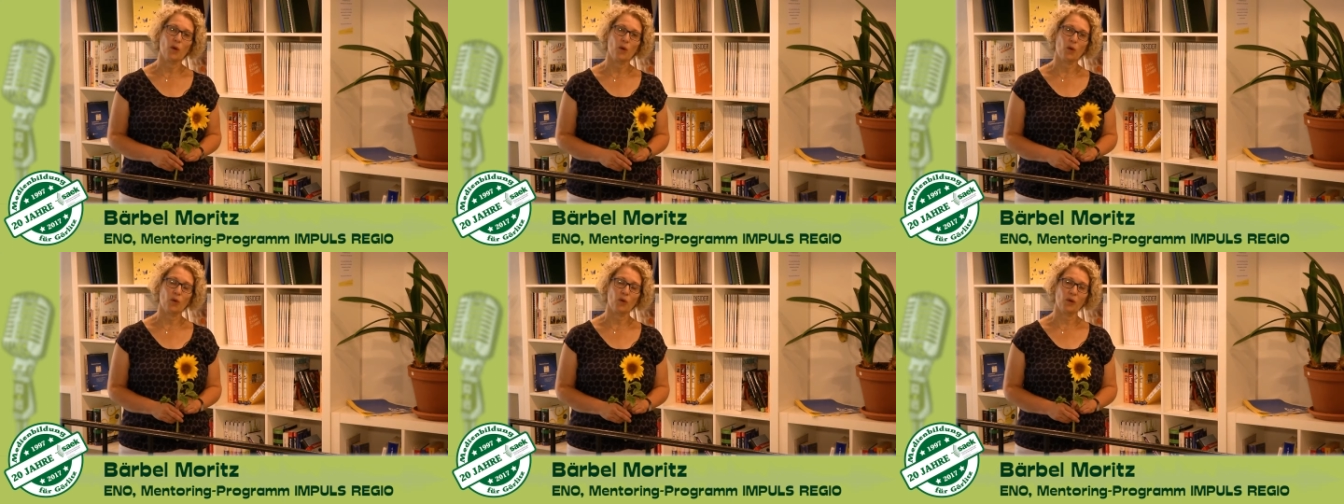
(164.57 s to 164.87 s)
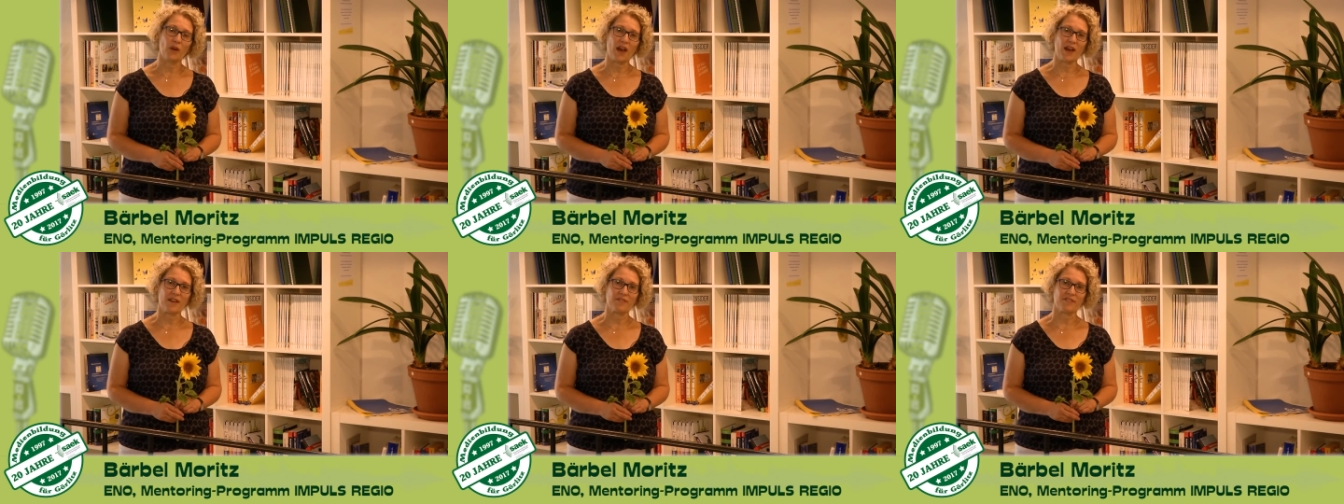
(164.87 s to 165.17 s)

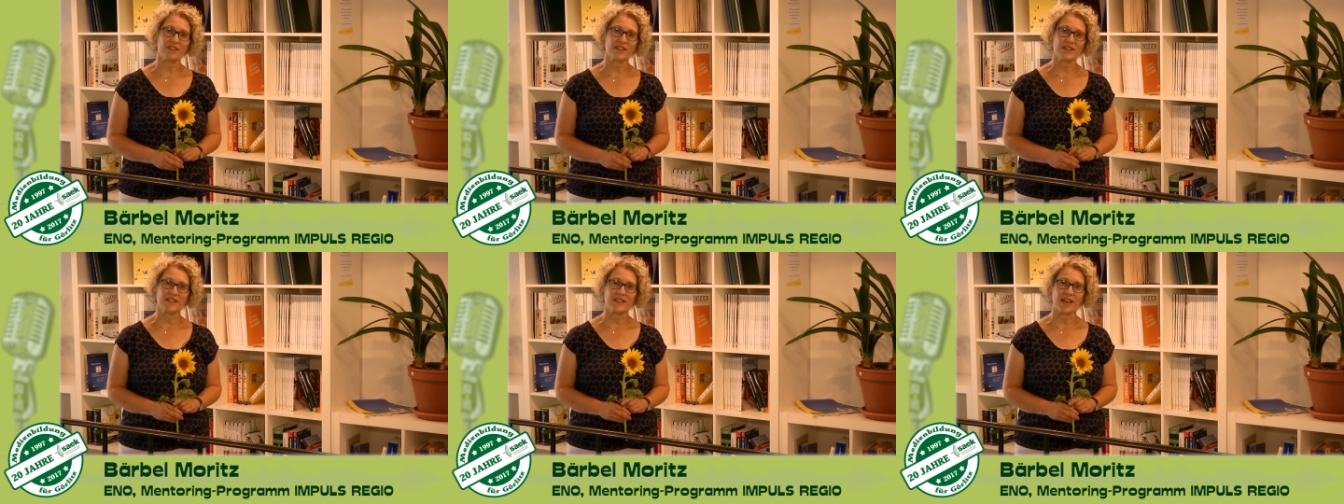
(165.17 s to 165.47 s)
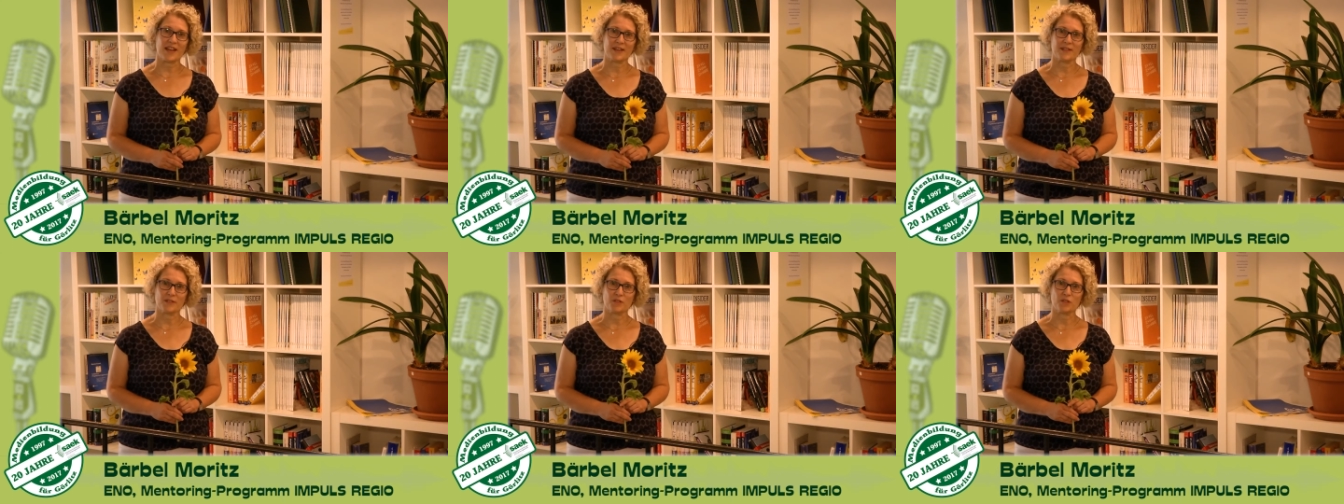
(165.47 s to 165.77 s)
Olaf
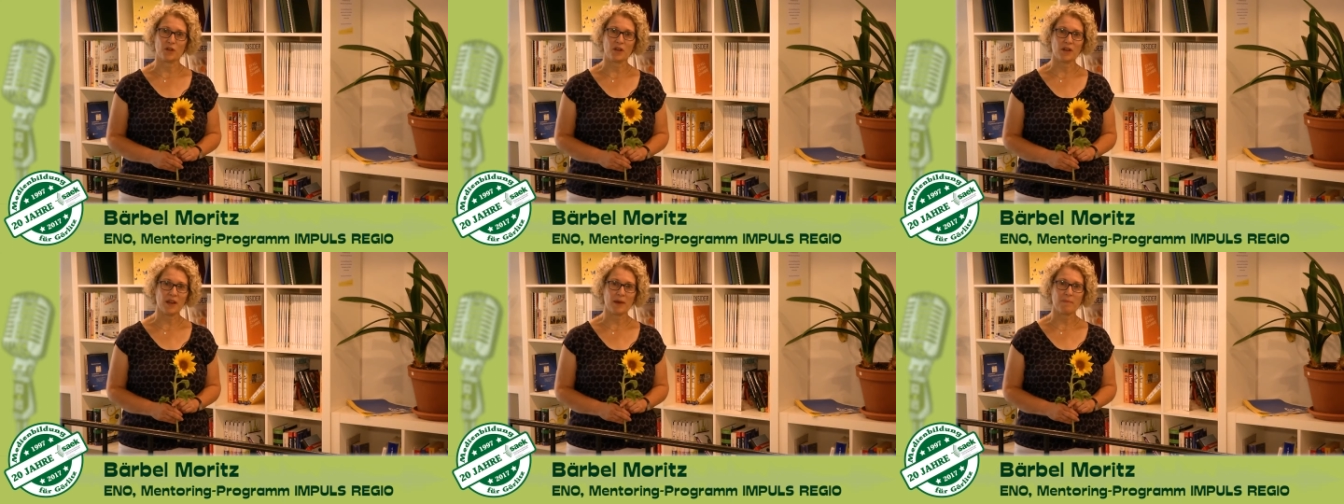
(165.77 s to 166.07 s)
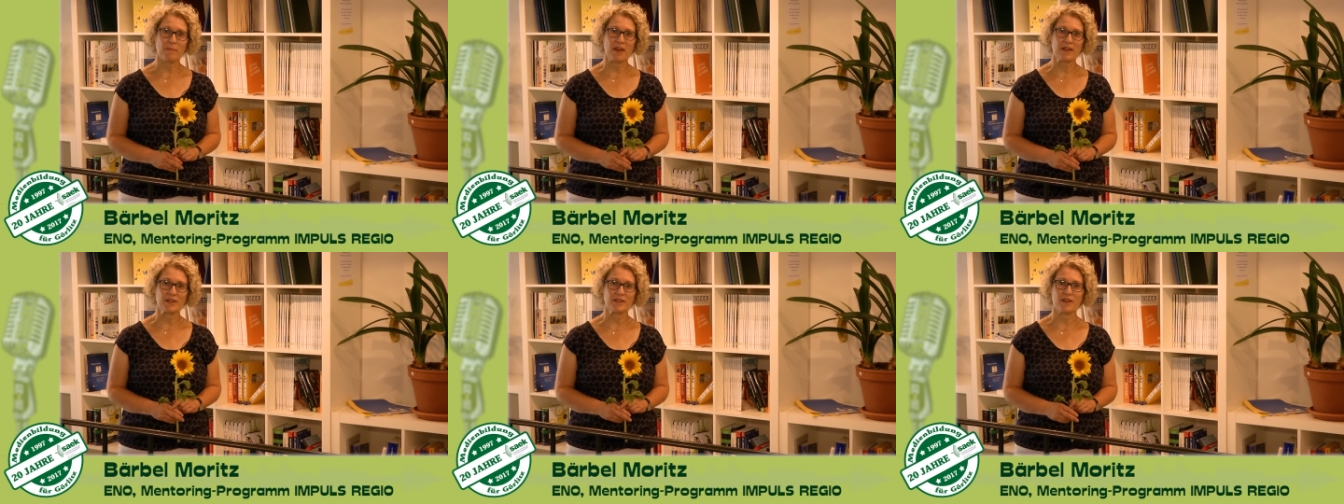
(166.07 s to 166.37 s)
ist ein toller
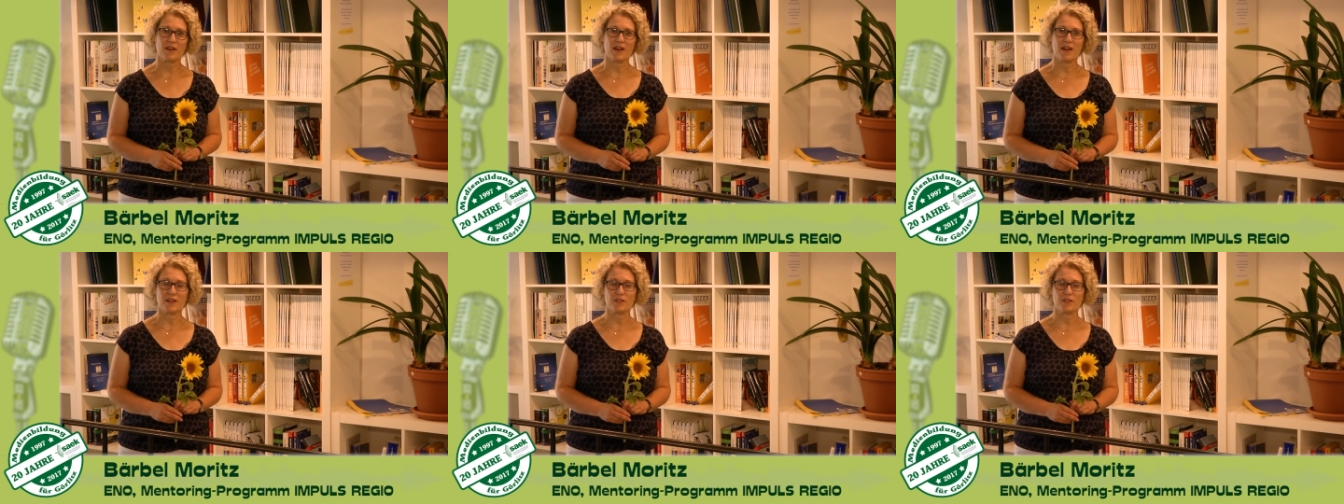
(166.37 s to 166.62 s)
Mentor,